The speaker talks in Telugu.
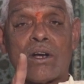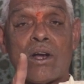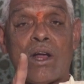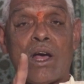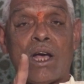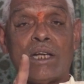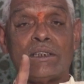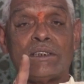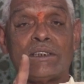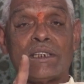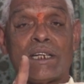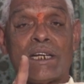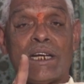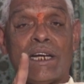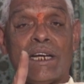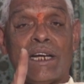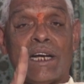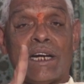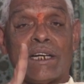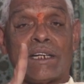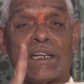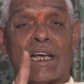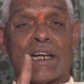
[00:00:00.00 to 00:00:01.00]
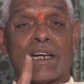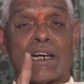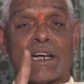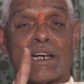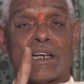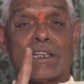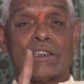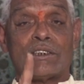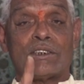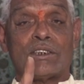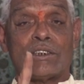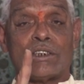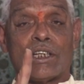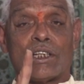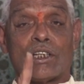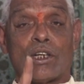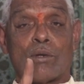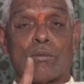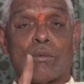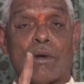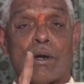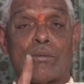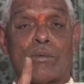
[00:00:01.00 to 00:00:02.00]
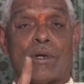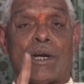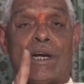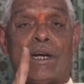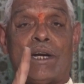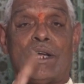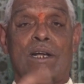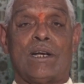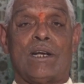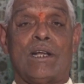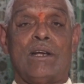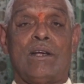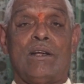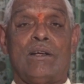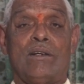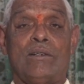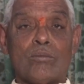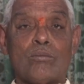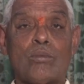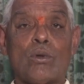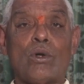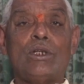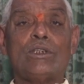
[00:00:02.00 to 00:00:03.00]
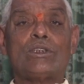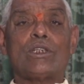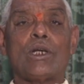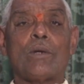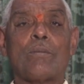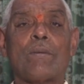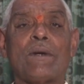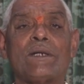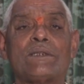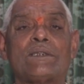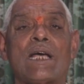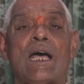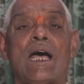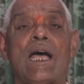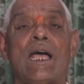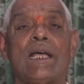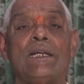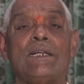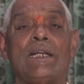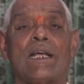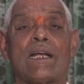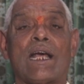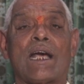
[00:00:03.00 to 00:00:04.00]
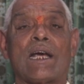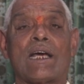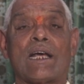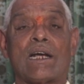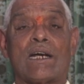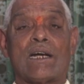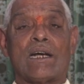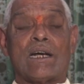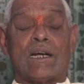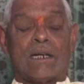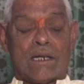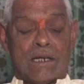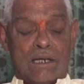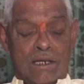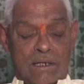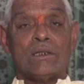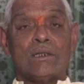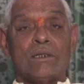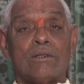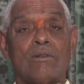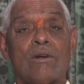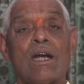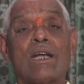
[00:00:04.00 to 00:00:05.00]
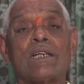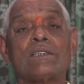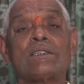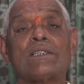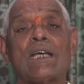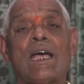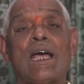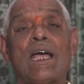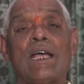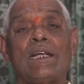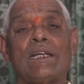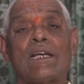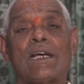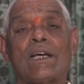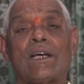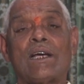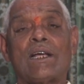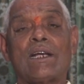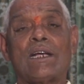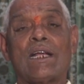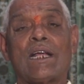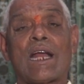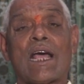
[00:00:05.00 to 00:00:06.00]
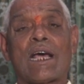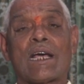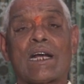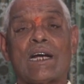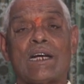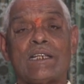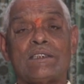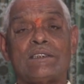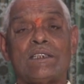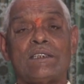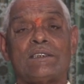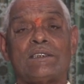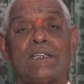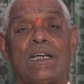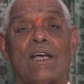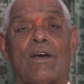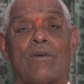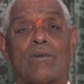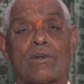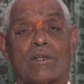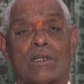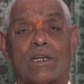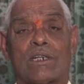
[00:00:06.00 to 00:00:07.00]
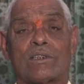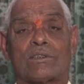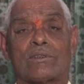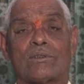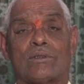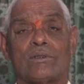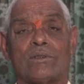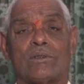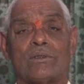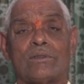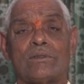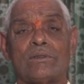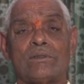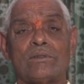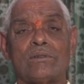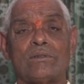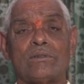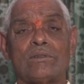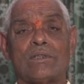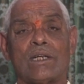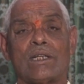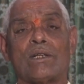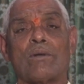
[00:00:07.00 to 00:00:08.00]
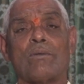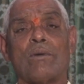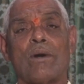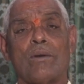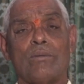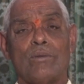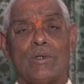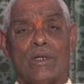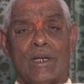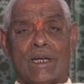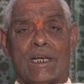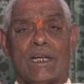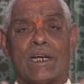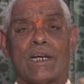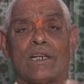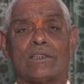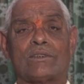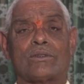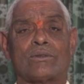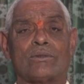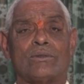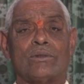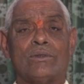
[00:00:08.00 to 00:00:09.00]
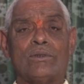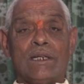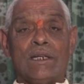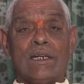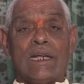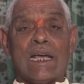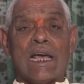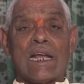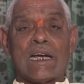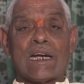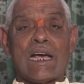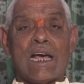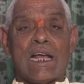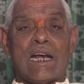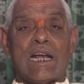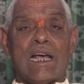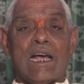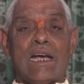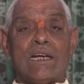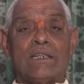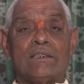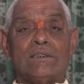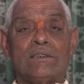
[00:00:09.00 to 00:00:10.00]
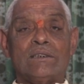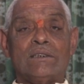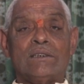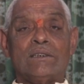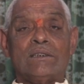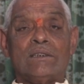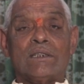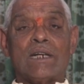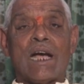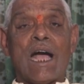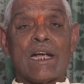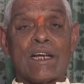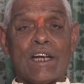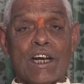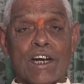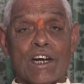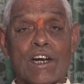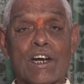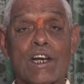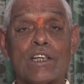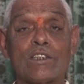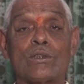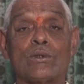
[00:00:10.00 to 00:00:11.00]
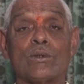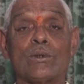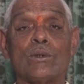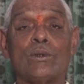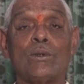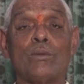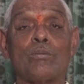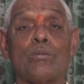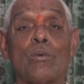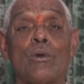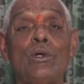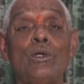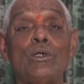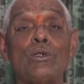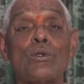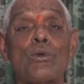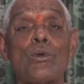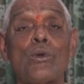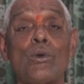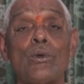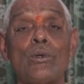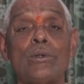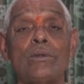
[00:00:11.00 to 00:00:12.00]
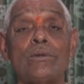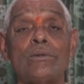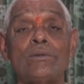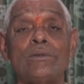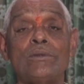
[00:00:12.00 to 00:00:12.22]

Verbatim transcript: రాజకీయ టెర్రరిస్ట్ చంద్రబాబు నాయుడు అనాల పోలీసులపై సహాయ నిరాకరణ అంట వాళ్ళకి సహాయ నిరాకరణ చేస్తే ఎవరికి నష్టం చంద్రబాబు నీకే నష్టం నీ వెనకాల కాకి డ్రెస్సు పోలీసులు